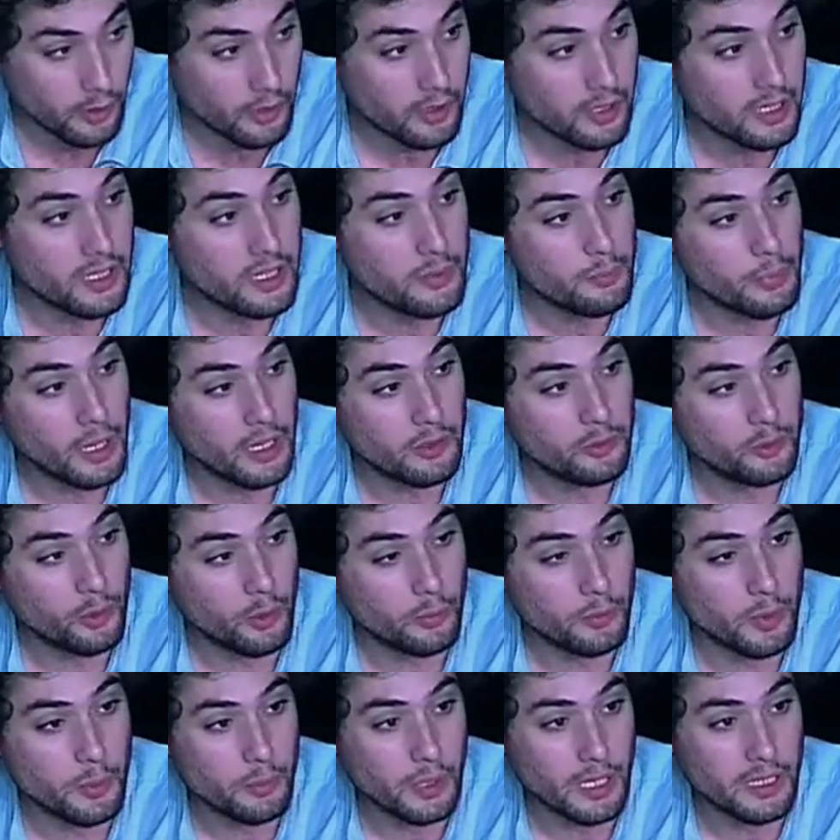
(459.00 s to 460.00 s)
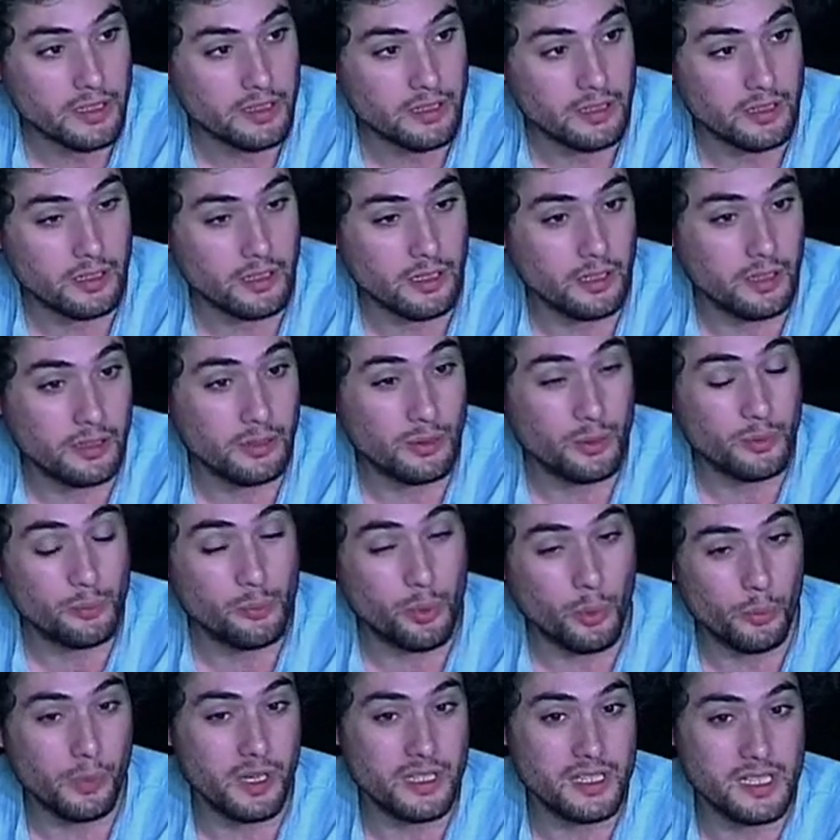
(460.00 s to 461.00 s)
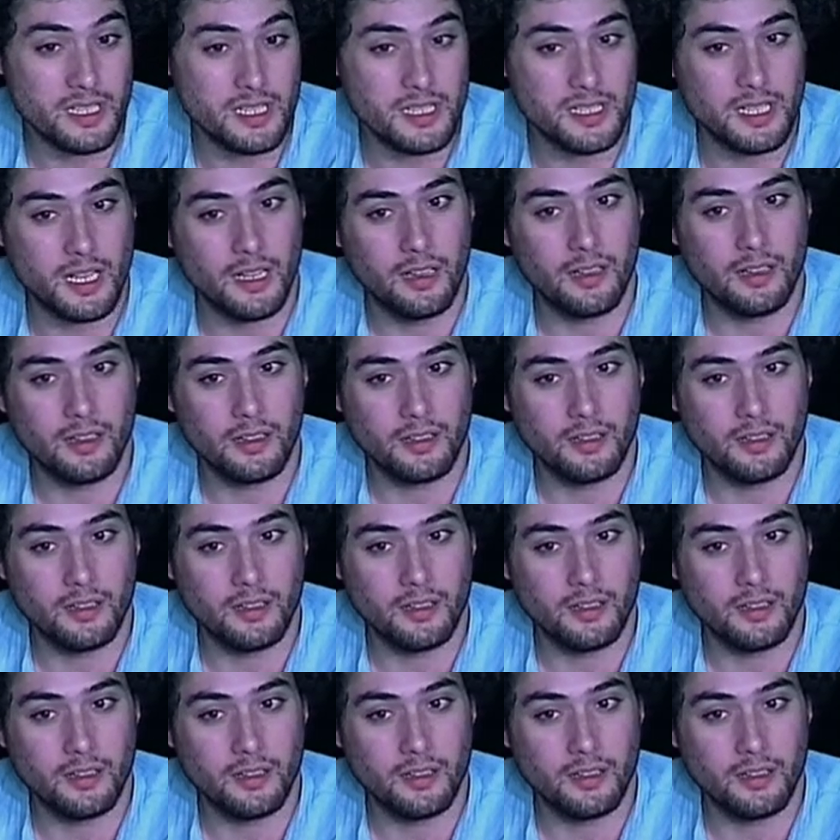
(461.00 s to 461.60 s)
et qui perturbe nos pratiques. Et donc pour moi, c'est ça